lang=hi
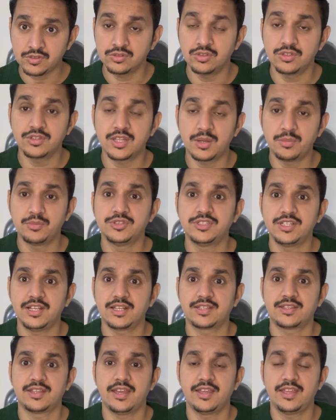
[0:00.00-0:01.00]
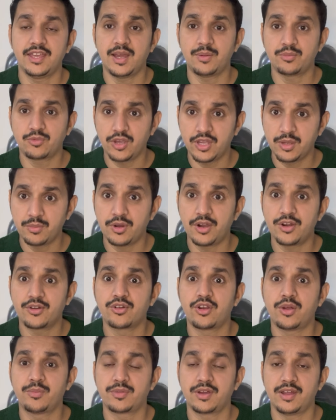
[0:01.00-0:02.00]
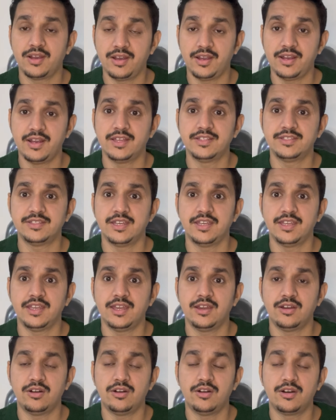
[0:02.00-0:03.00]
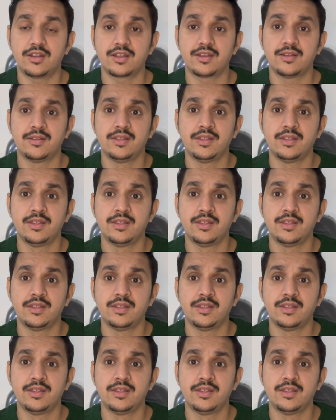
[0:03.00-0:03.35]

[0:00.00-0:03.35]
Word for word: तो तब मुझे लगता है कि आपको एक बार ड्रॉप कर लेना चाहिए और